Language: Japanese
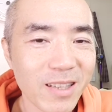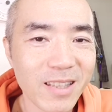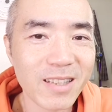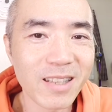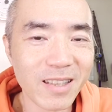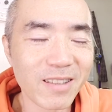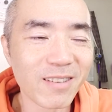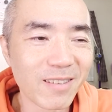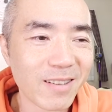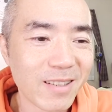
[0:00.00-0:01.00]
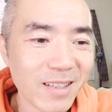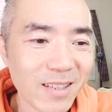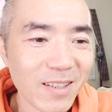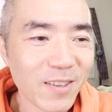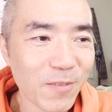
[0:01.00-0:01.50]
カにできないんだよ。
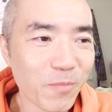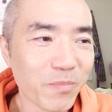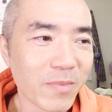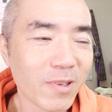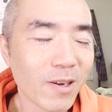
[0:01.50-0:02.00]
うん、